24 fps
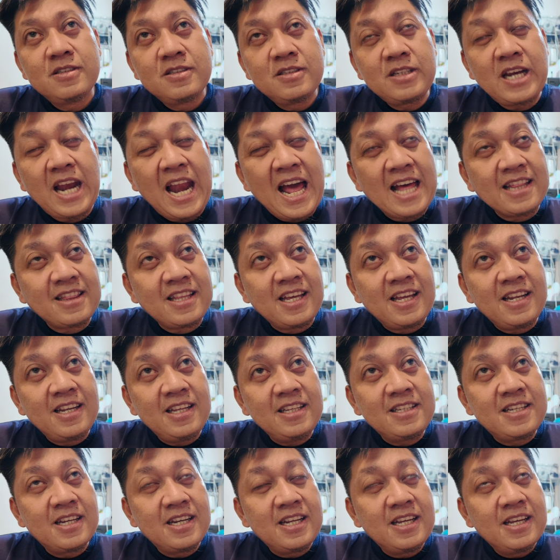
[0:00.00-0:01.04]

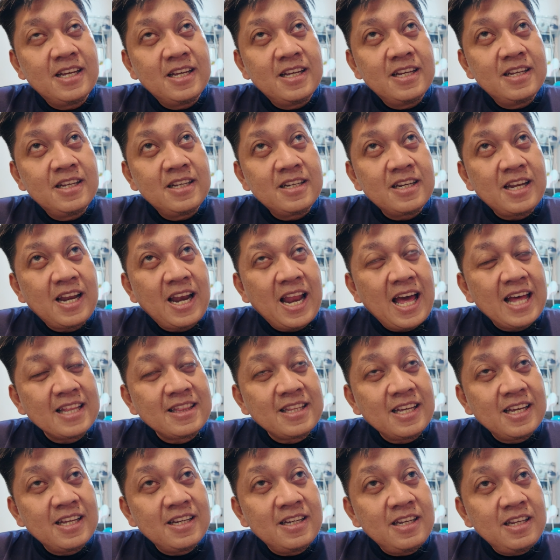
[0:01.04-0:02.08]
nelateni jadi
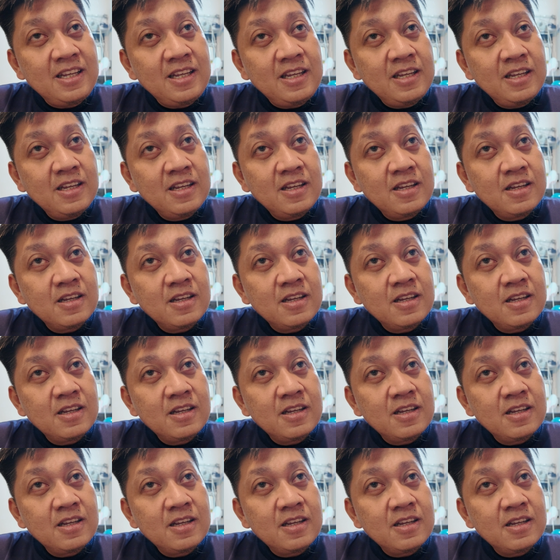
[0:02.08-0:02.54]
nelateni